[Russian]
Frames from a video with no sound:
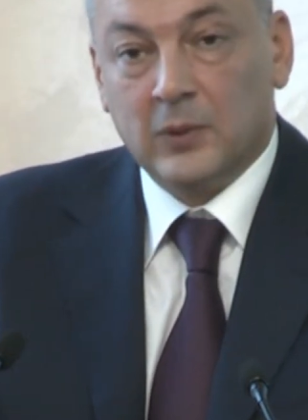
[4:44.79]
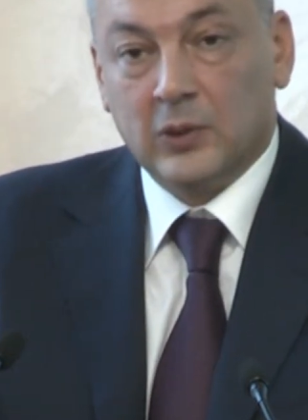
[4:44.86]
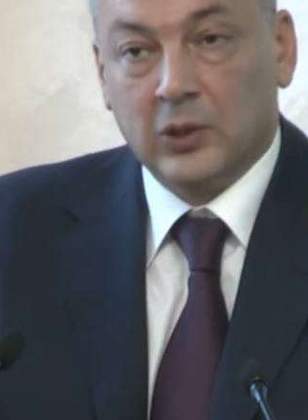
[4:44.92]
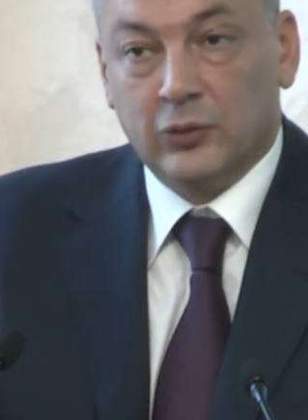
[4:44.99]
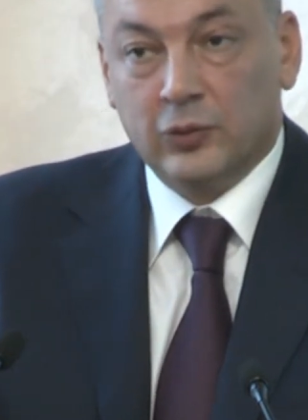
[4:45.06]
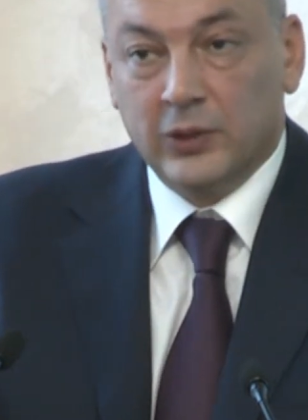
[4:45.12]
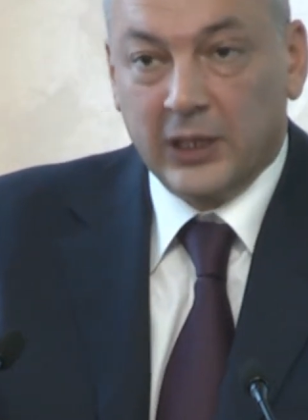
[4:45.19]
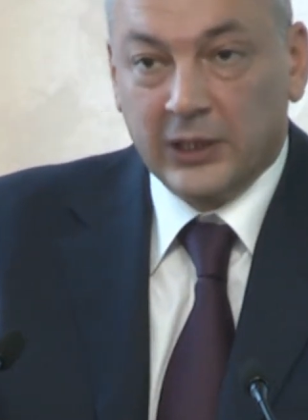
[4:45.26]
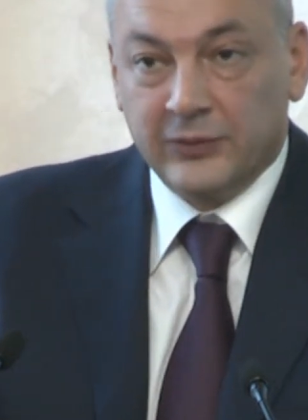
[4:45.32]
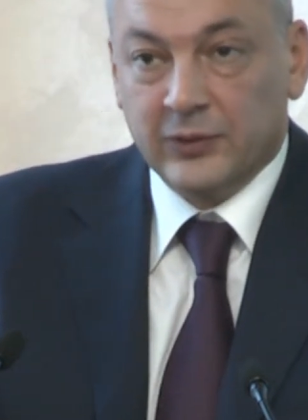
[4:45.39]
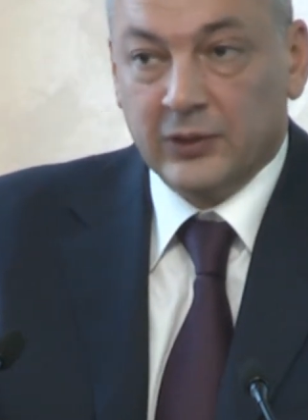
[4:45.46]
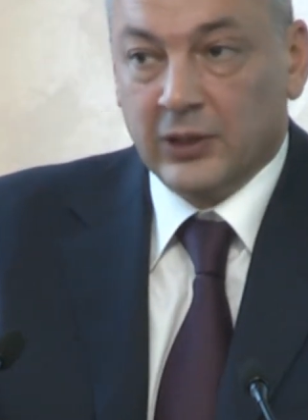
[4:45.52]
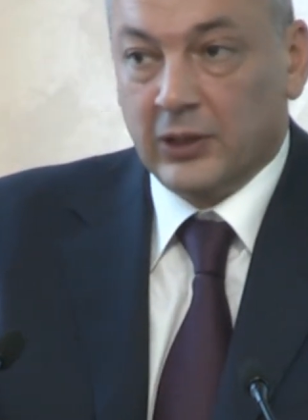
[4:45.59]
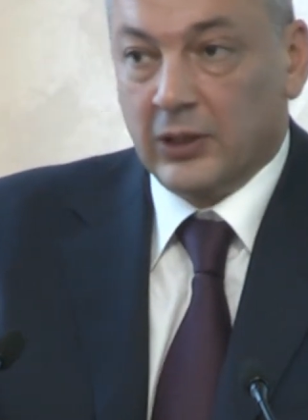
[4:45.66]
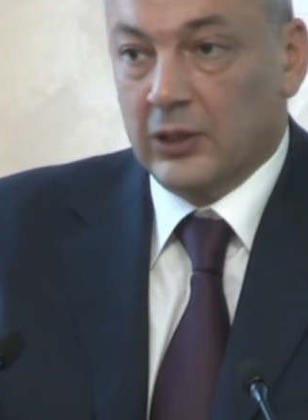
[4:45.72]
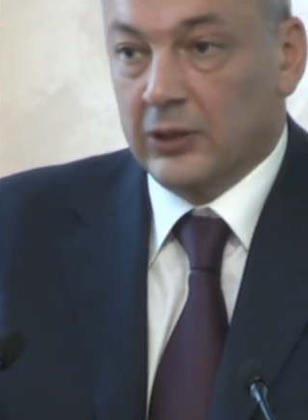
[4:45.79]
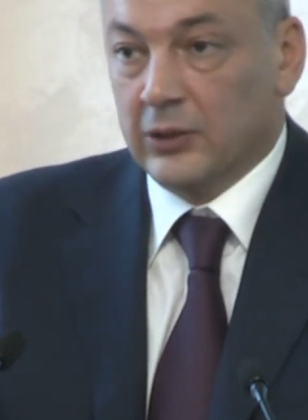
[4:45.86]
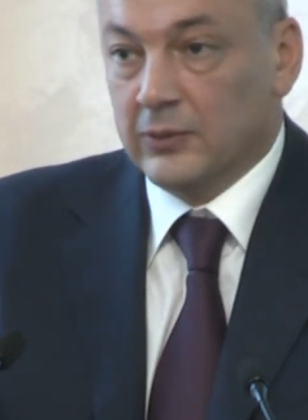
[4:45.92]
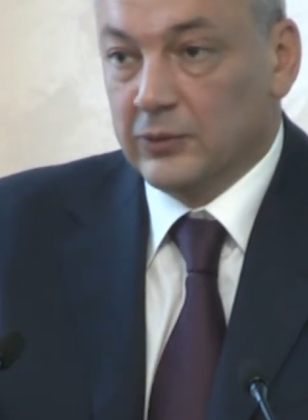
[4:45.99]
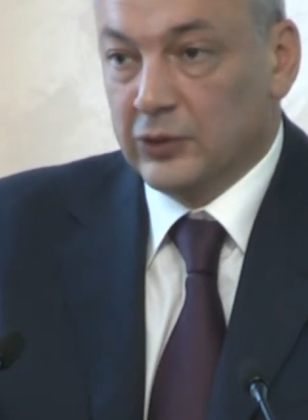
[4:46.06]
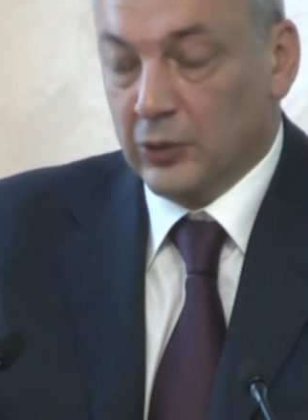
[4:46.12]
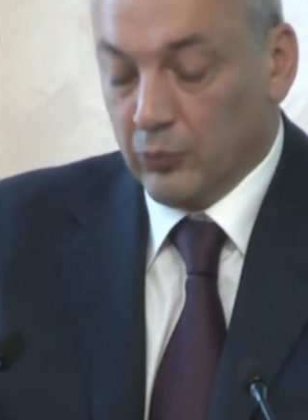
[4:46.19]
государственных или
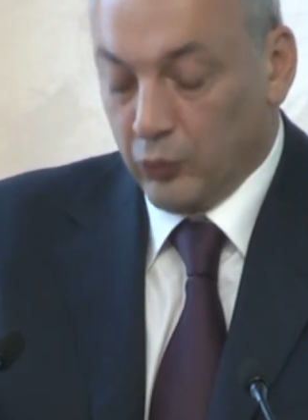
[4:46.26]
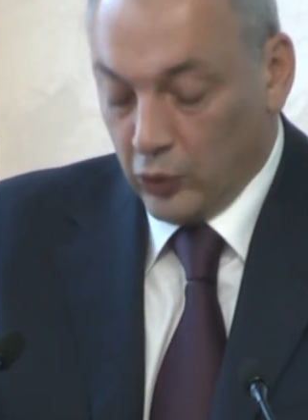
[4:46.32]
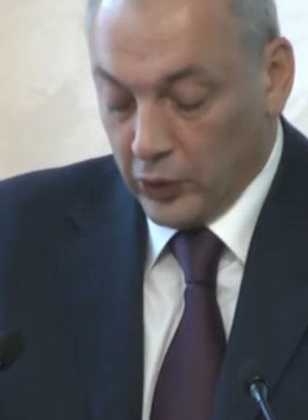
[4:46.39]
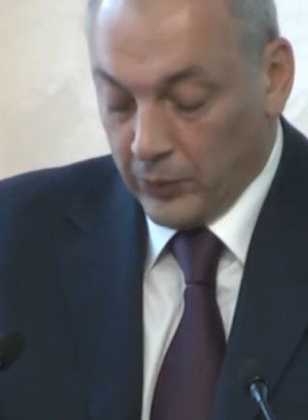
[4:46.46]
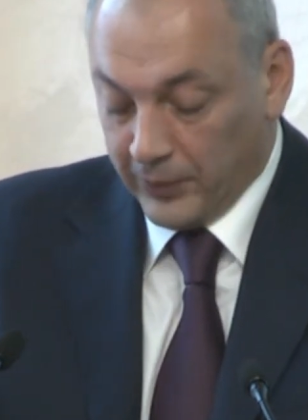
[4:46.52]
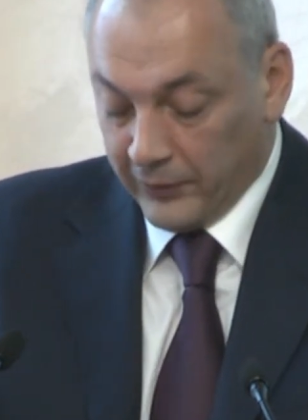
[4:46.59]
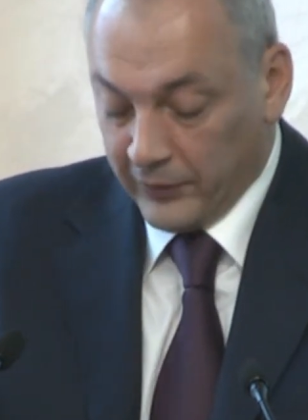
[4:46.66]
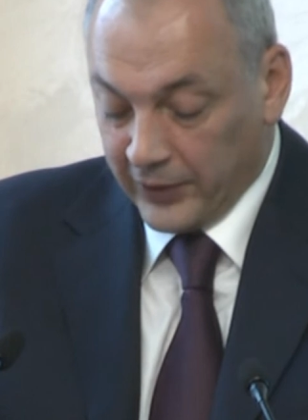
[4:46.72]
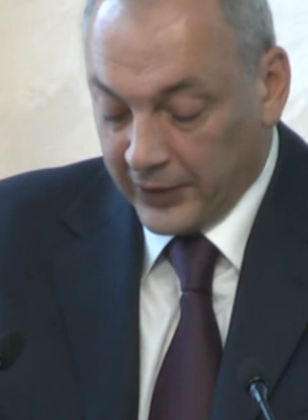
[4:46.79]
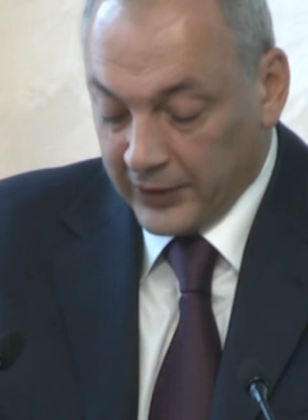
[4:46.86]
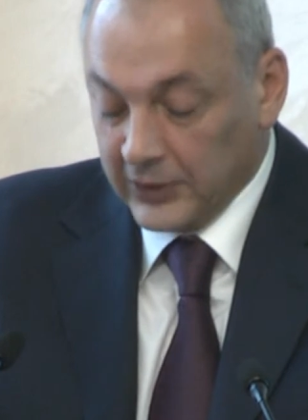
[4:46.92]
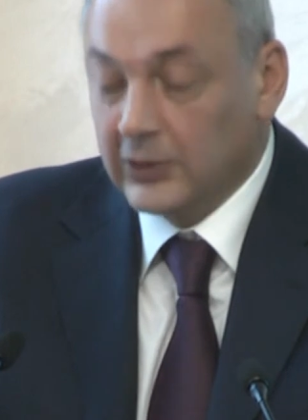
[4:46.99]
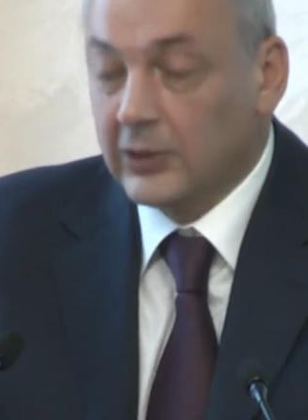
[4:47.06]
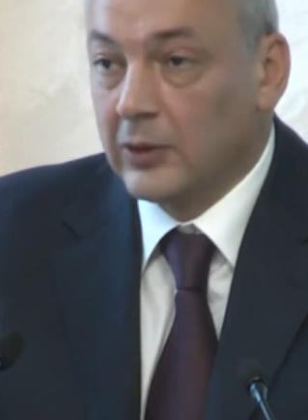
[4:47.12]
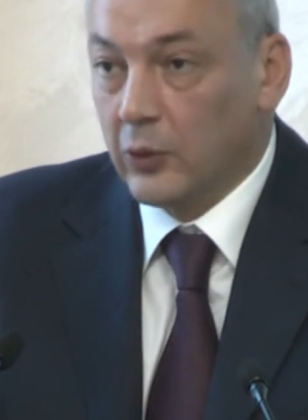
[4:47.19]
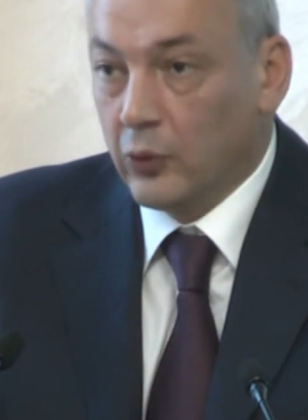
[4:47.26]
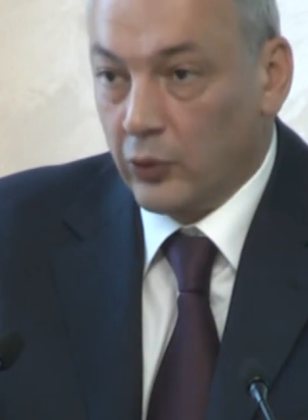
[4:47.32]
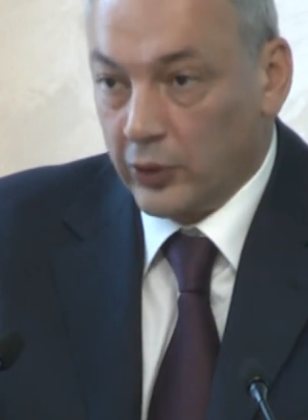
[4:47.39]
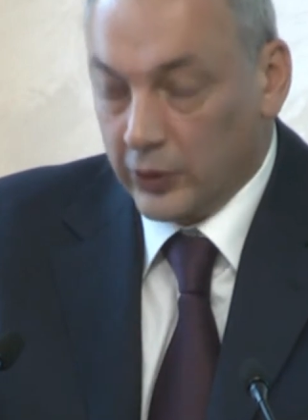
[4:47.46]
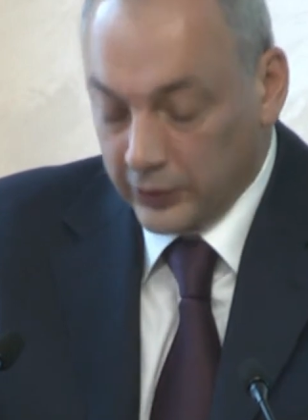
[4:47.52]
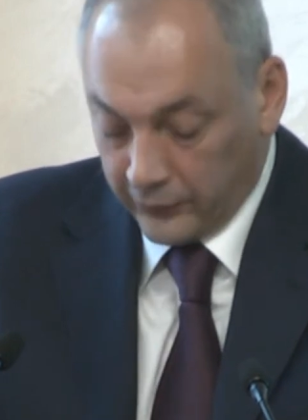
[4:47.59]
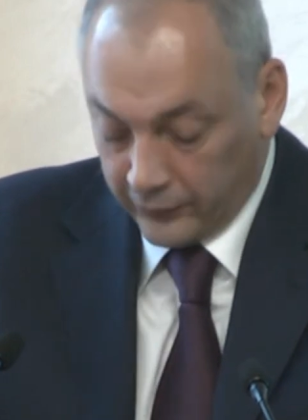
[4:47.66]
тем более правоохранительных
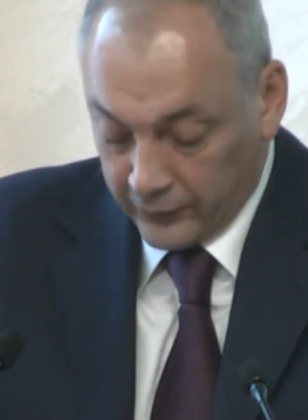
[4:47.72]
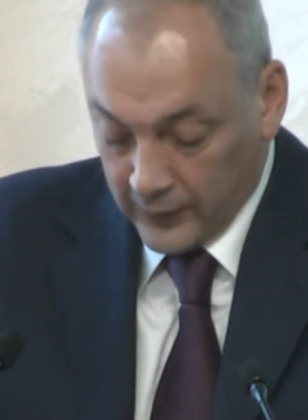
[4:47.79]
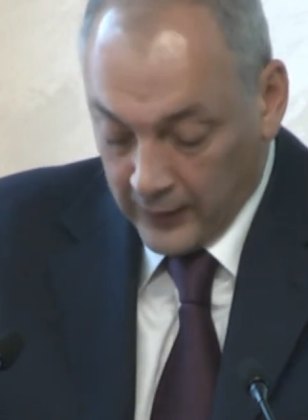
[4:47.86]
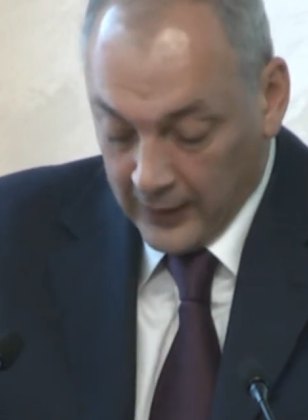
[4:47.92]
органов,